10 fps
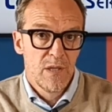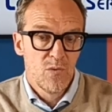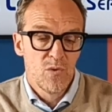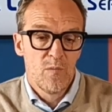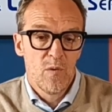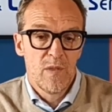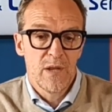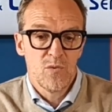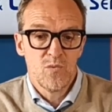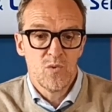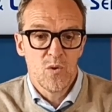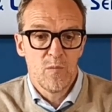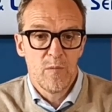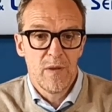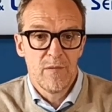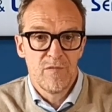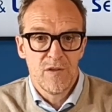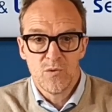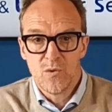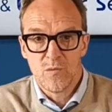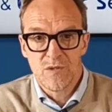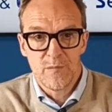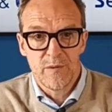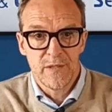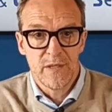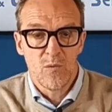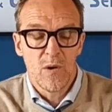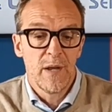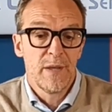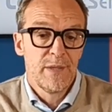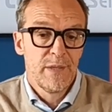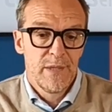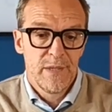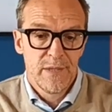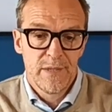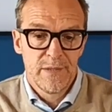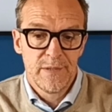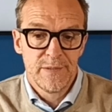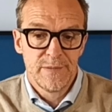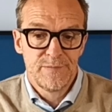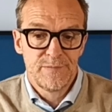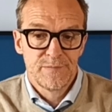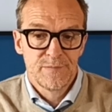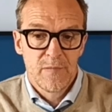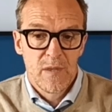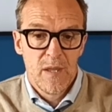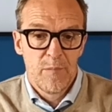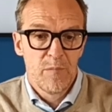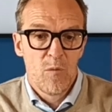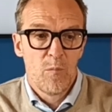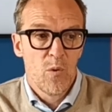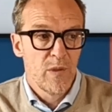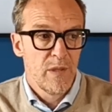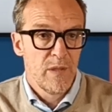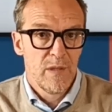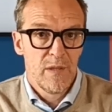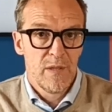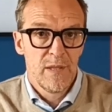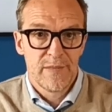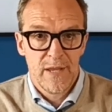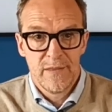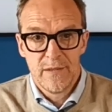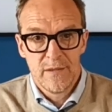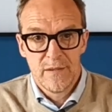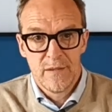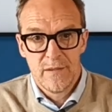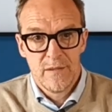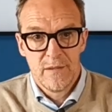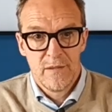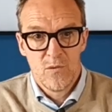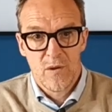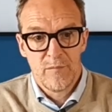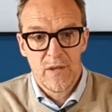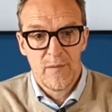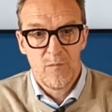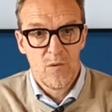Noi dobbiamo dare tutto come abbiamo fatto in queste partite qua e, e prima o poi il trend lo cambieremo.